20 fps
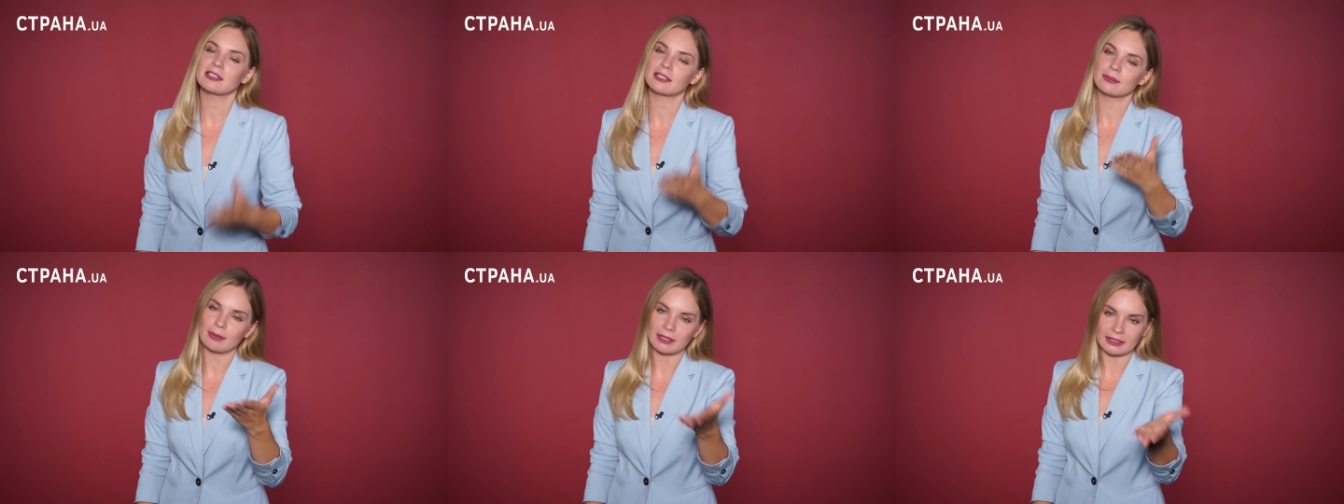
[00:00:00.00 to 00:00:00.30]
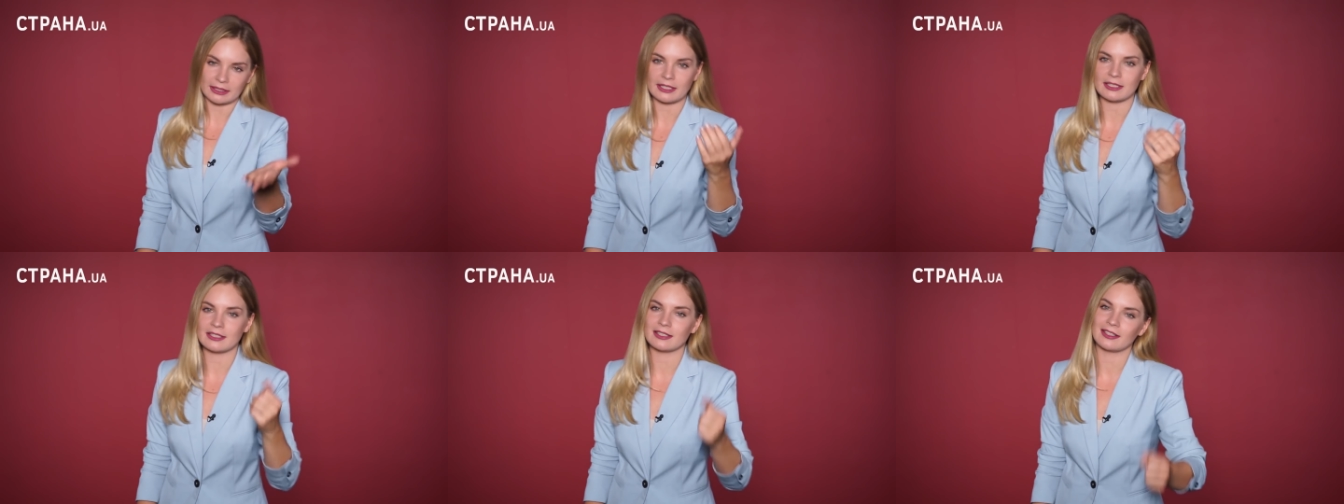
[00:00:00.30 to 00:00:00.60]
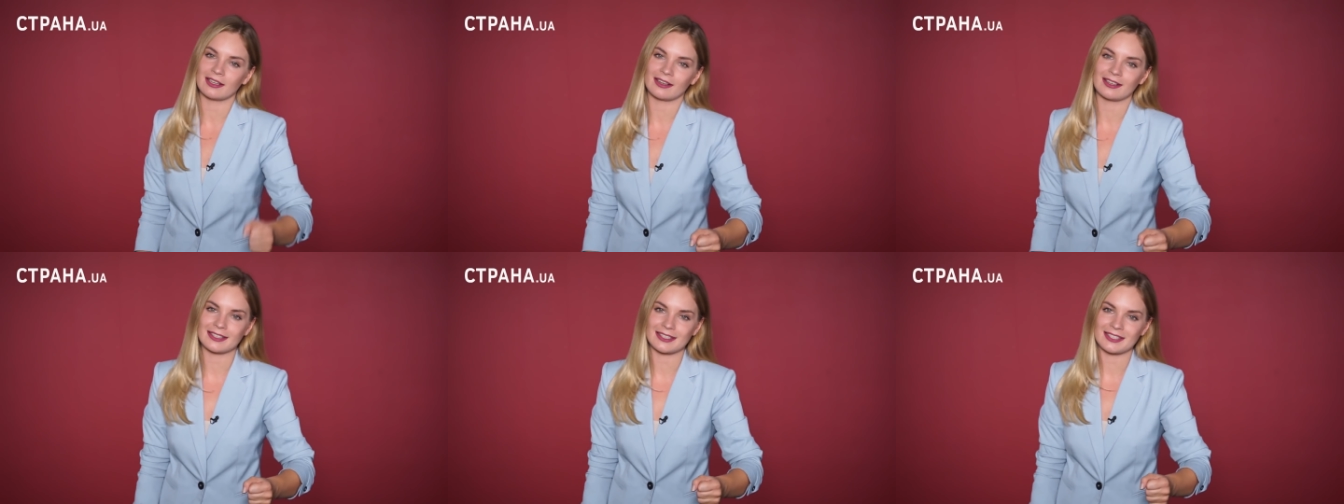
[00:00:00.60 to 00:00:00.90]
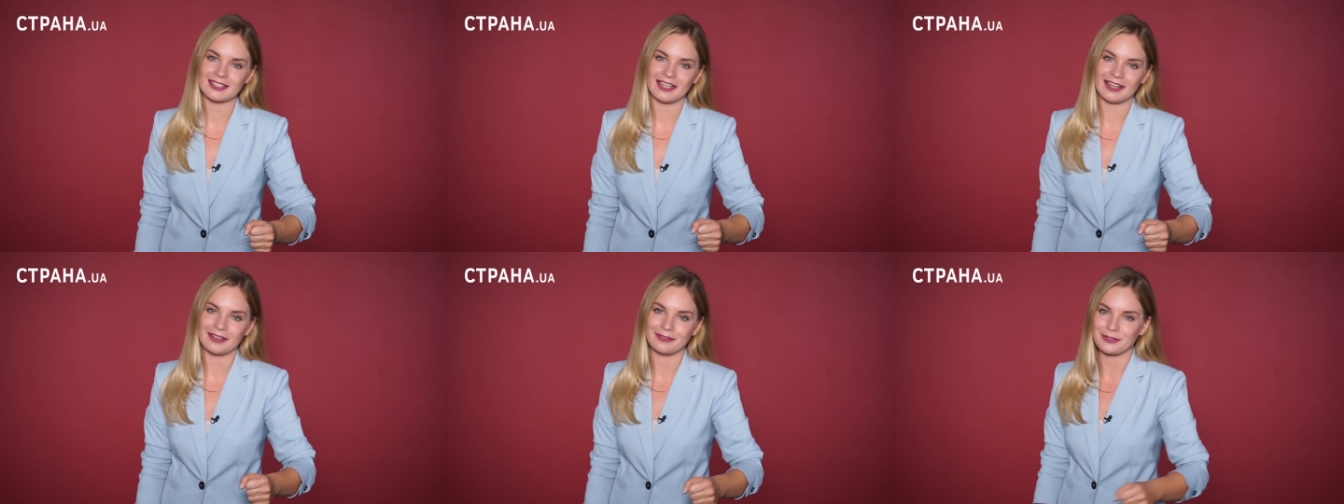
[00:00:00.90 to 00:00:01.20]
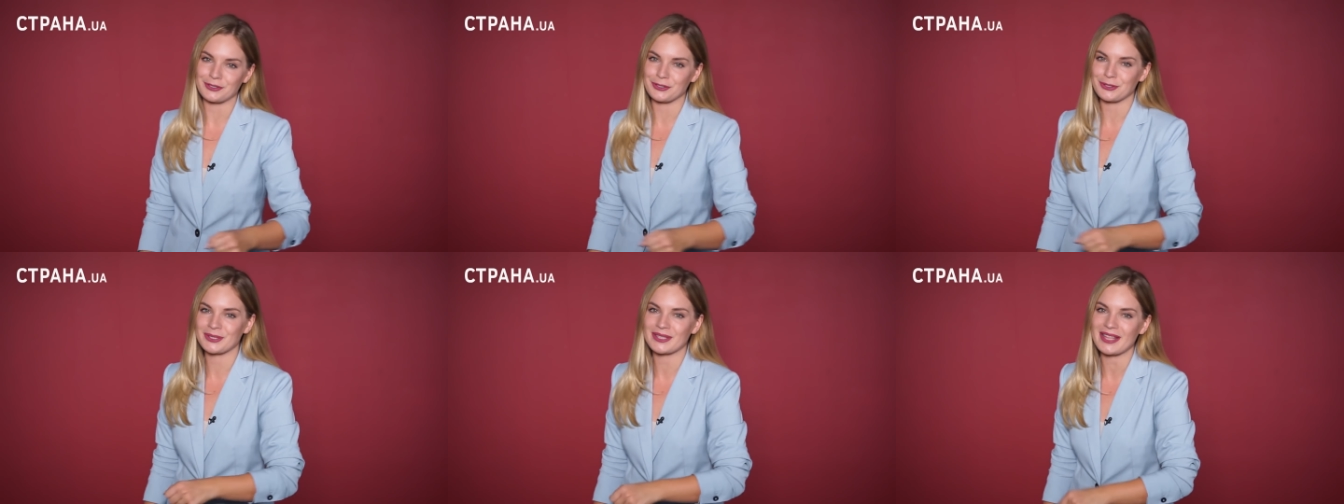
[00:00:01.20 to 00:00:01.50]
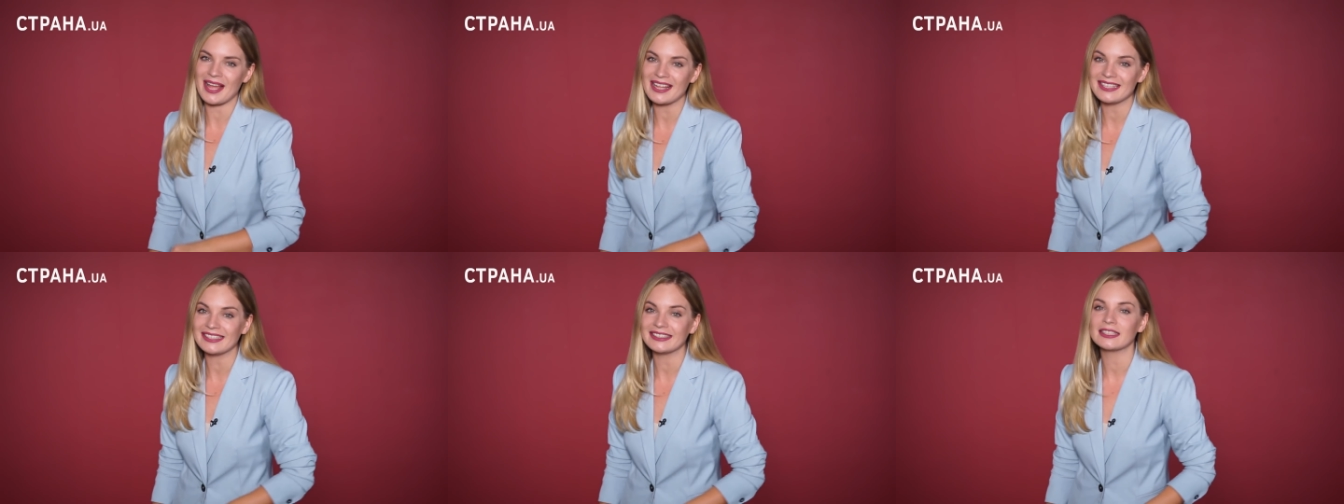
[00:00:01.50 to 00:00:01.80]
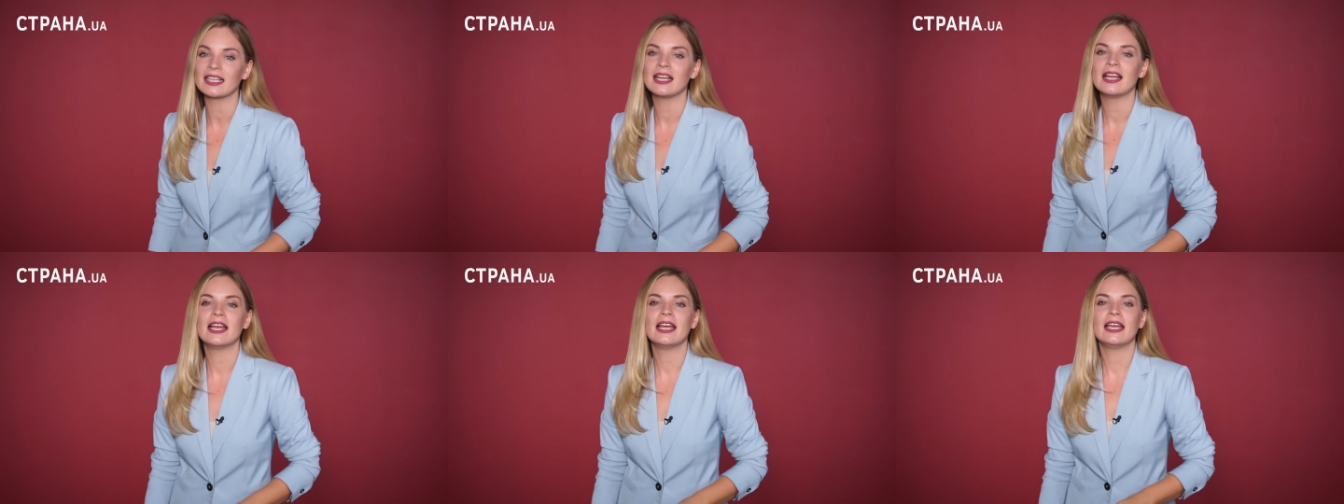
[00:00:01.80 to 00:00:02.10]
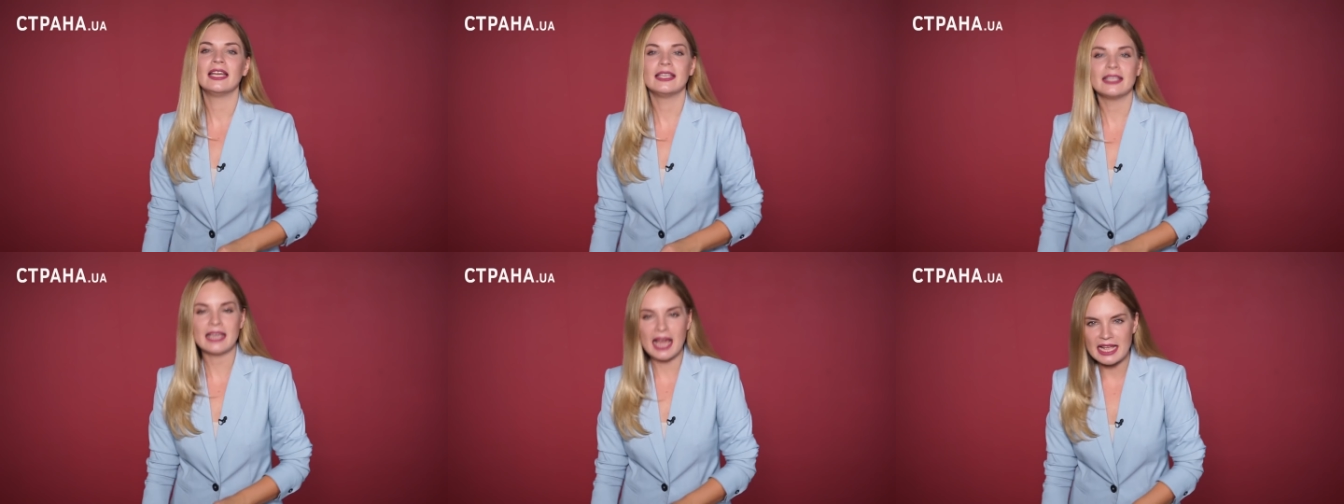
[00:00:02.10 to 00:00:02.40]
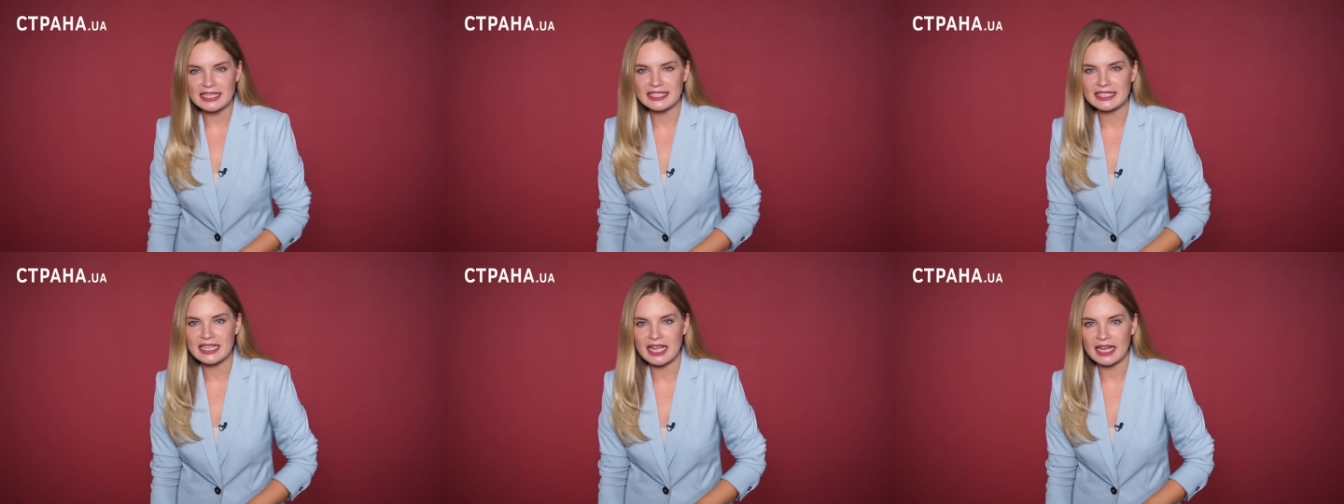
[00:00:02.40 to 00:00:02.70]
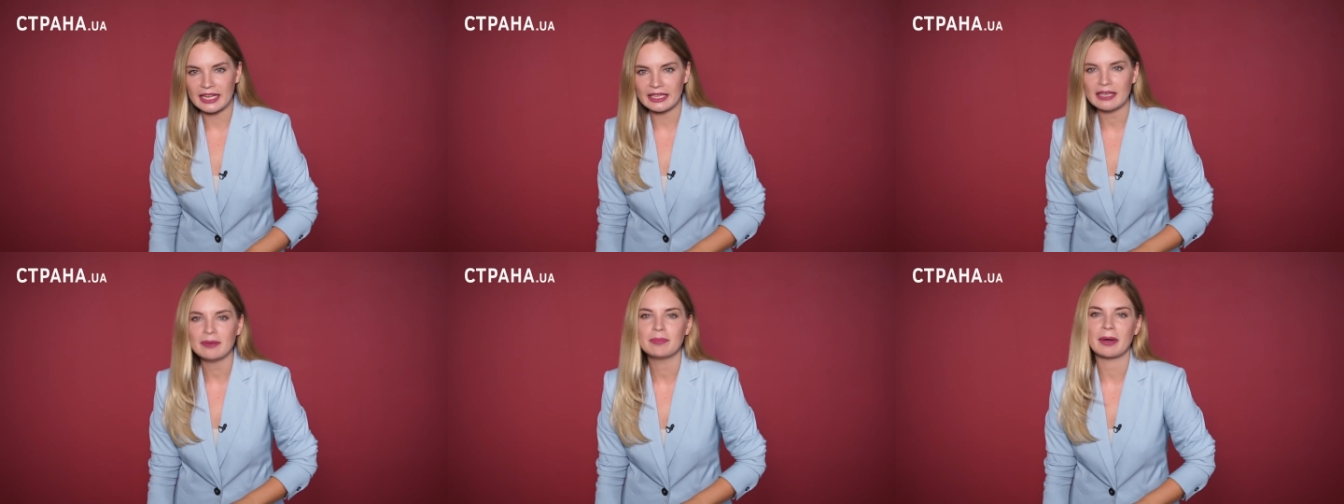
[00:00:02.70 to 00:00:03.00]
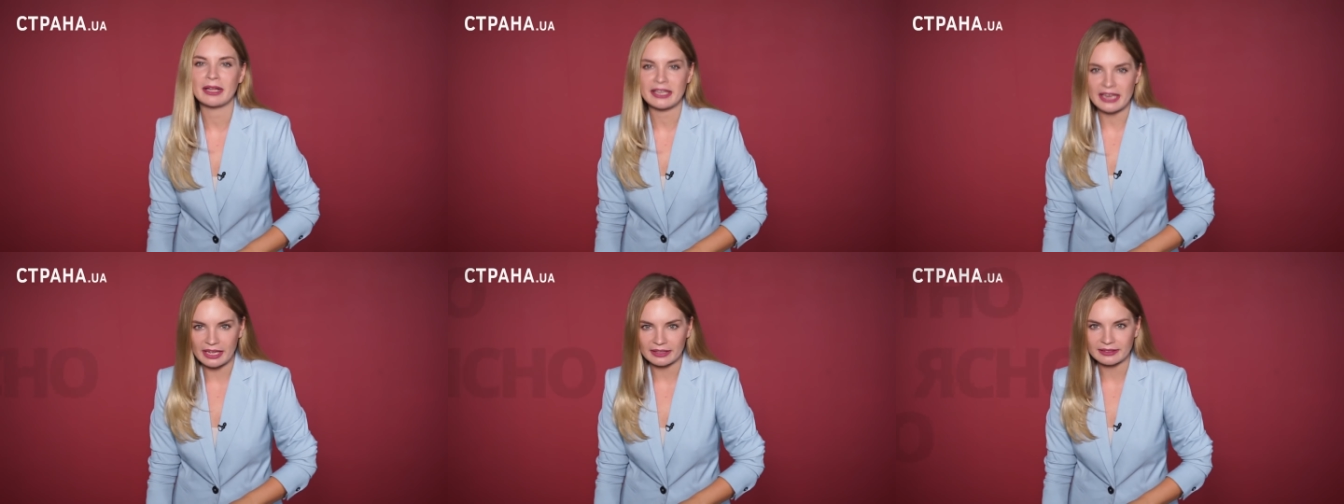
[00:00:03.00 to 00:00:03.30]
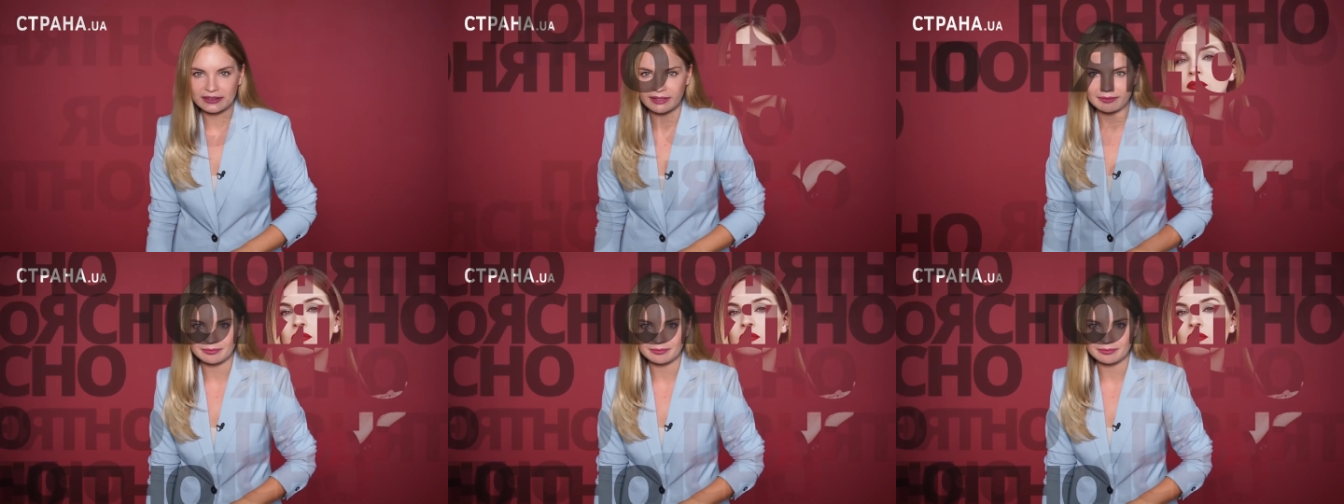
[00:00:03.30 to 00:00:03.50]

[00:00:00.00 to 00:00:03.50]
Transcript: Смотрите до конца, и все станет ясно и понятно.